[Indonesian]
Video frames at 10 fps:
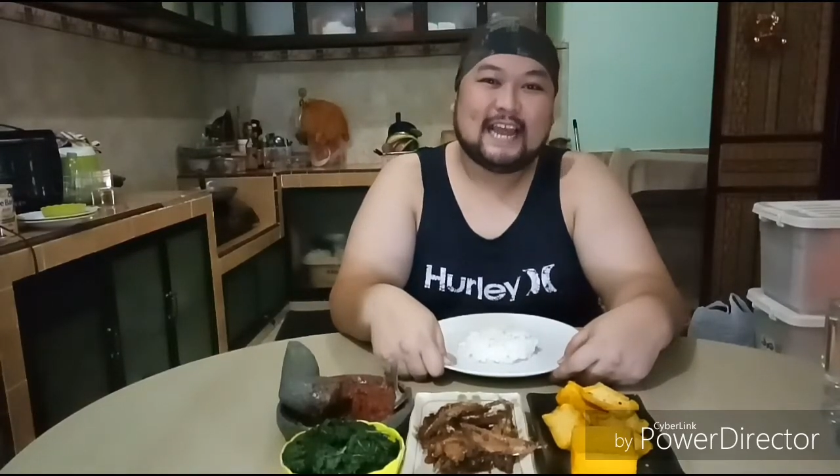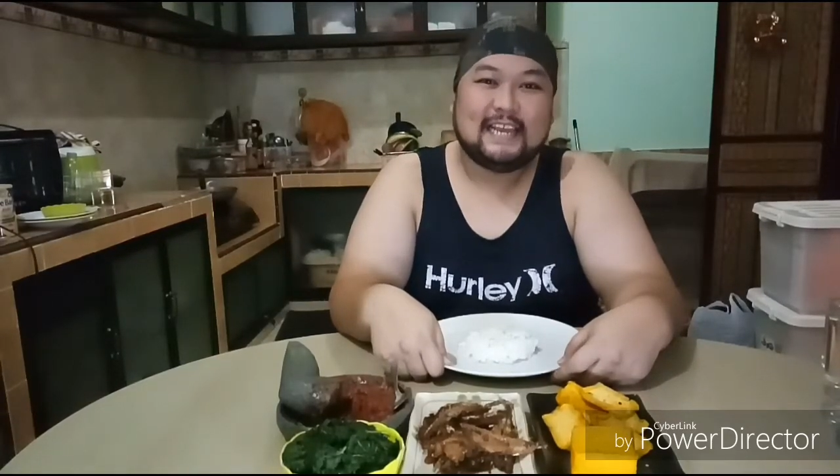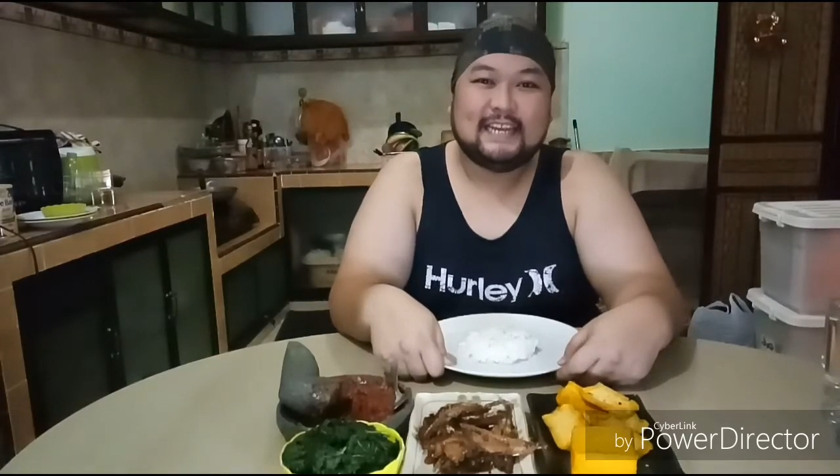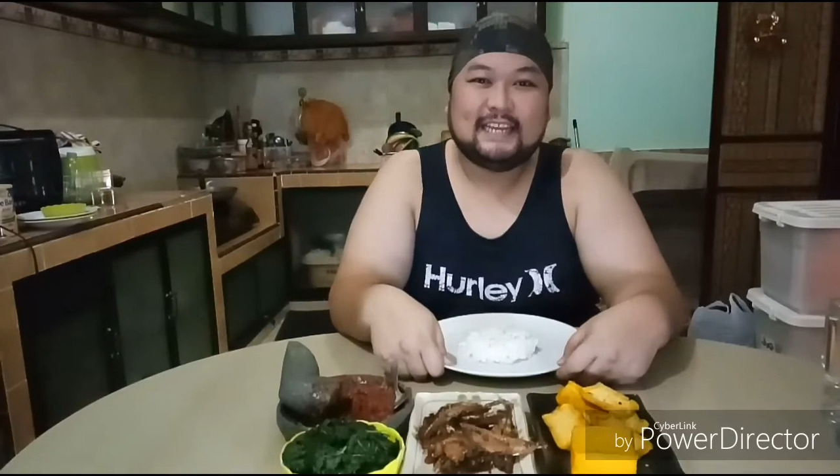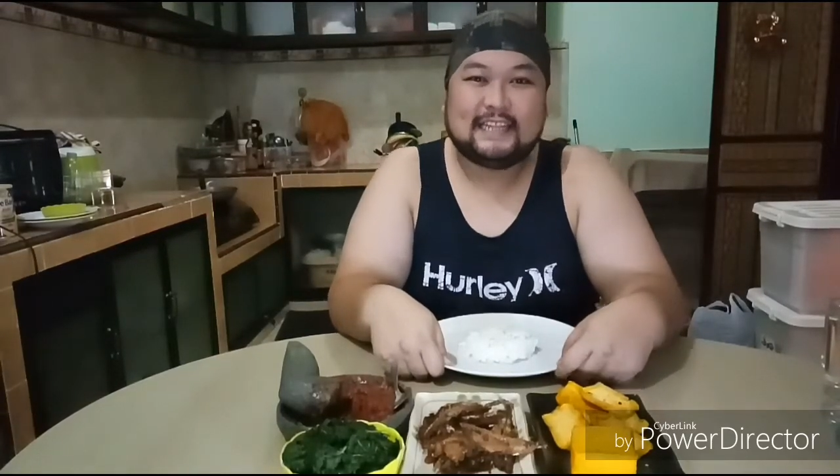
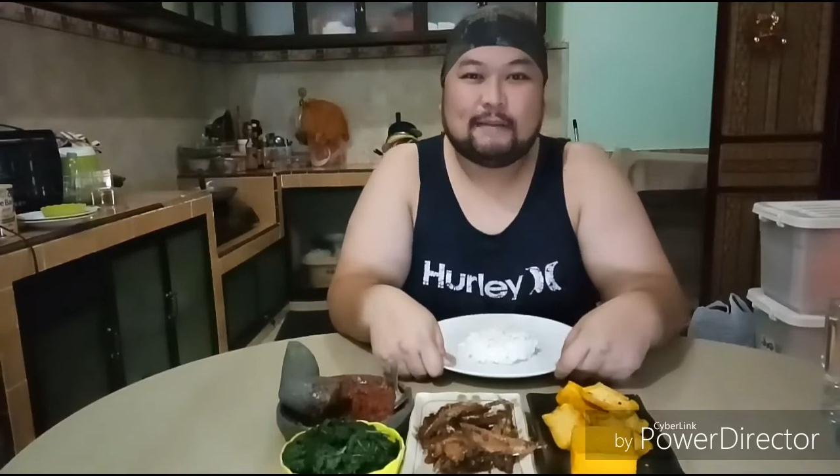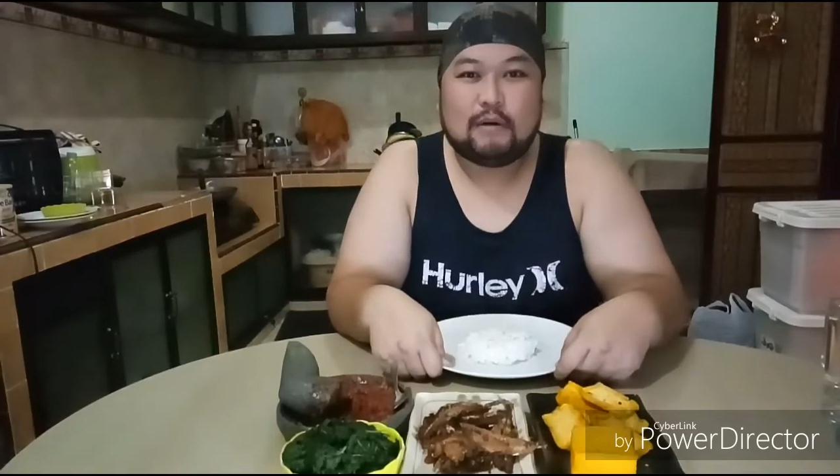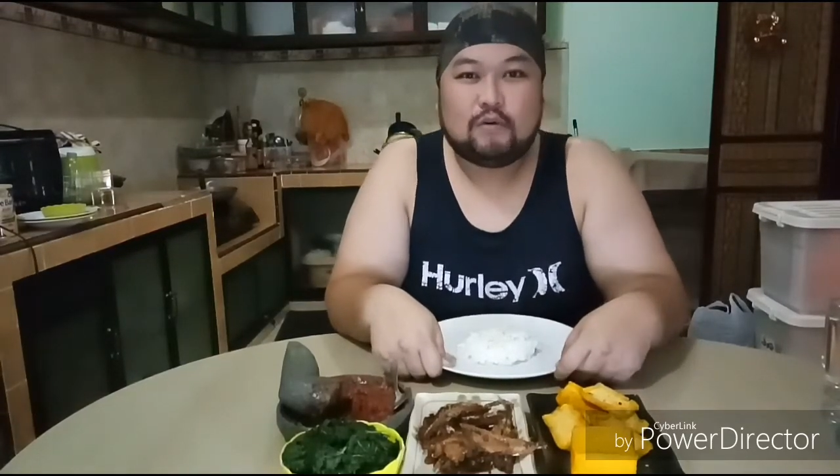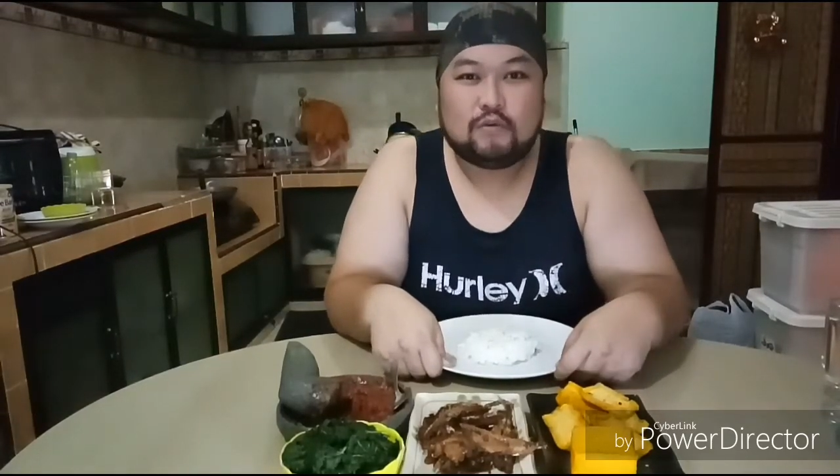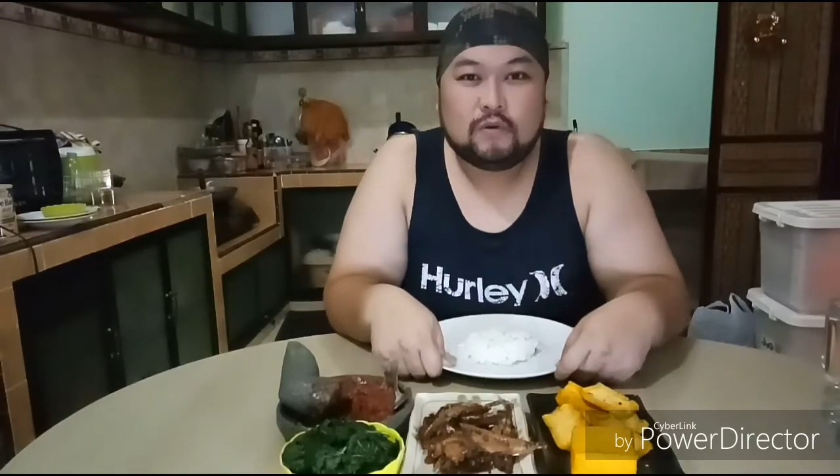Kali ini kita
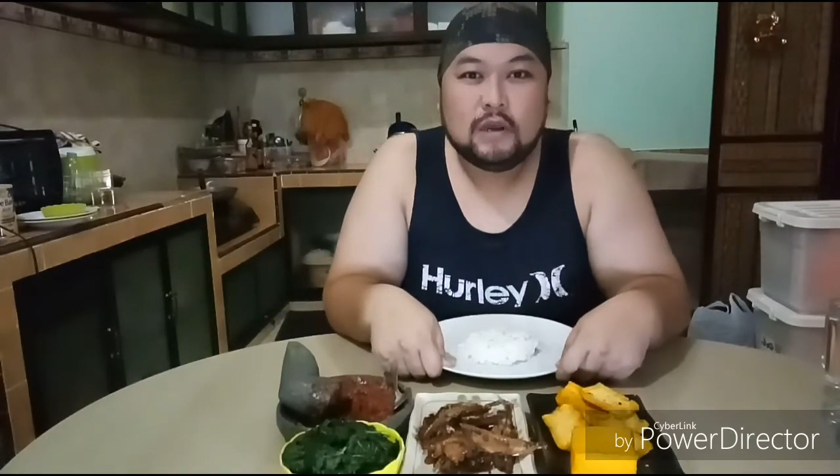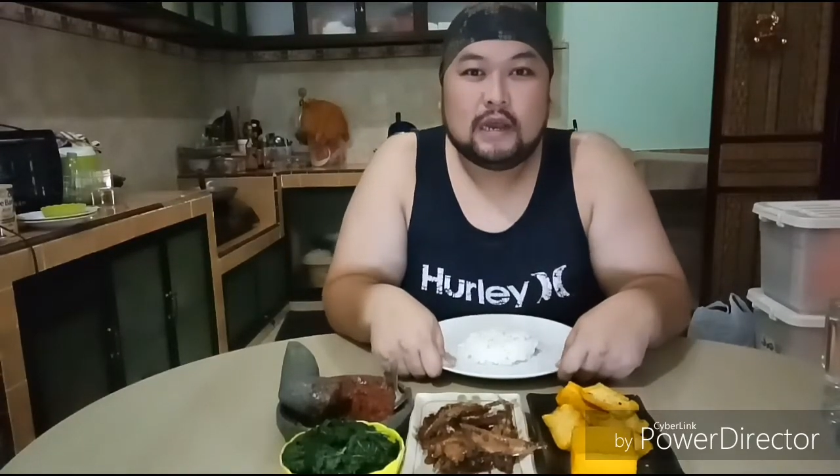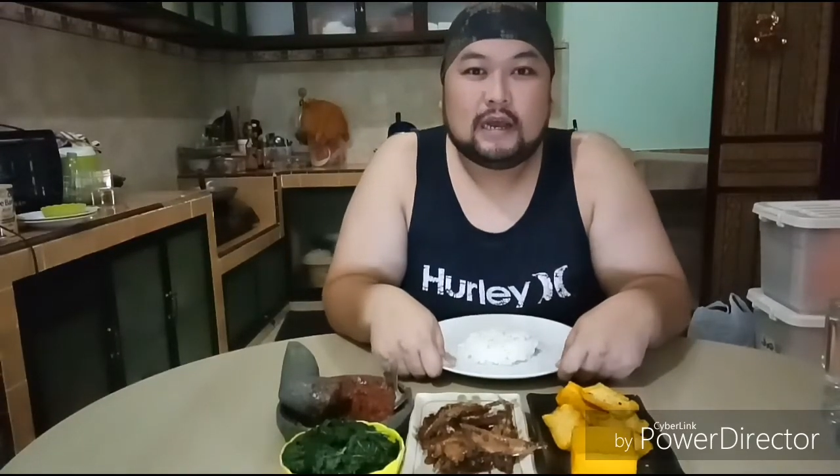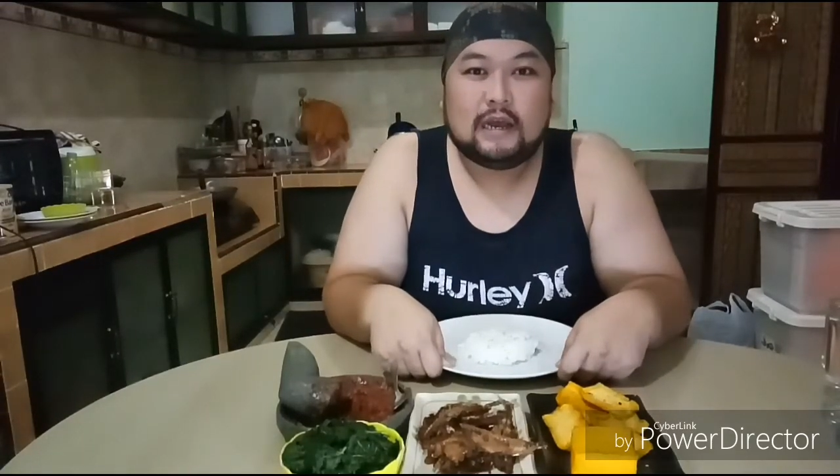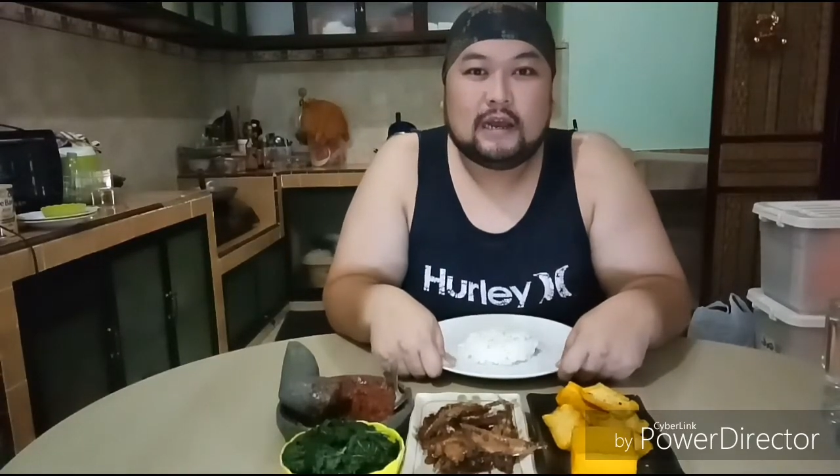mau
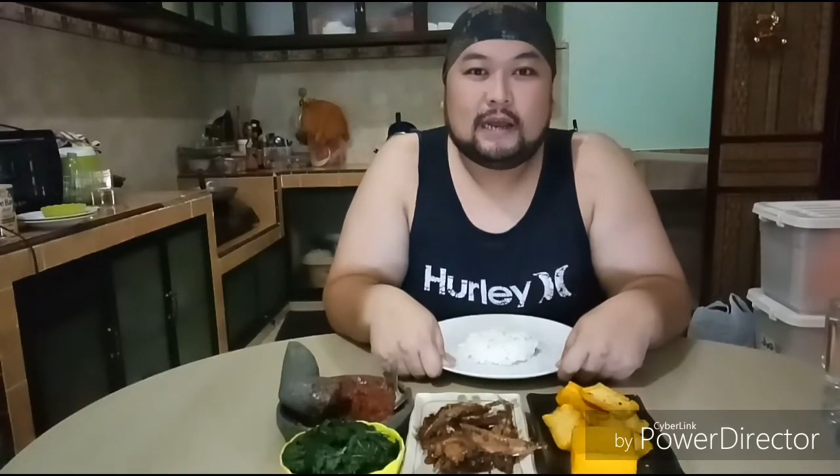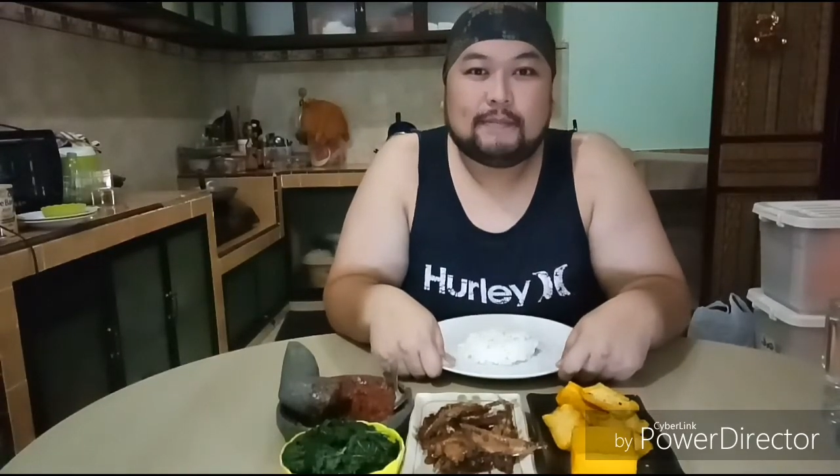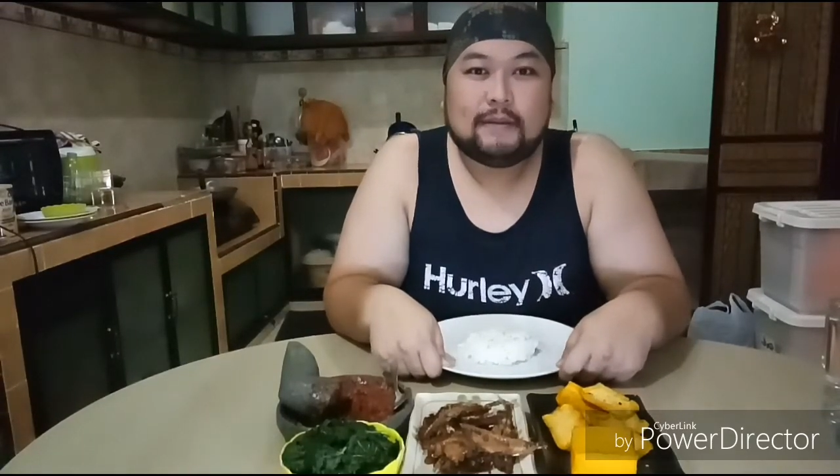uh,